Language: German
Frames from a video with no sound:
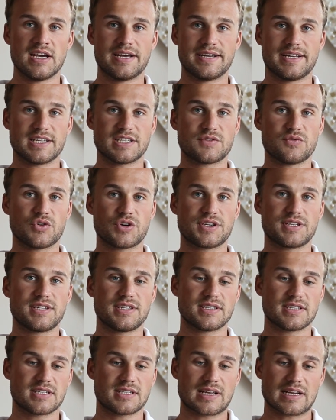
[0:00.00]
Dass du wirklich
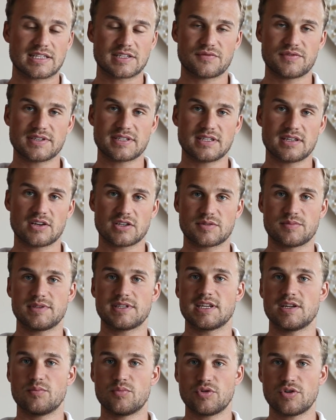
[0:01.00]
dieses ganze Wissen aus dem
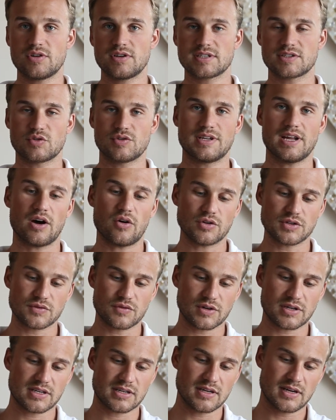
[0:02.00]
Internet bündelst und daraus
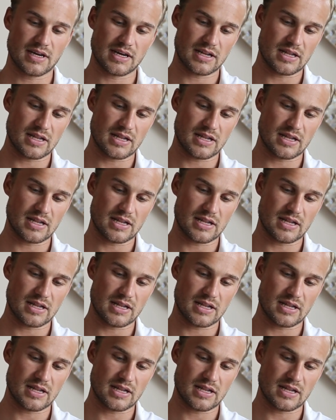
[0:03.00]
wirklich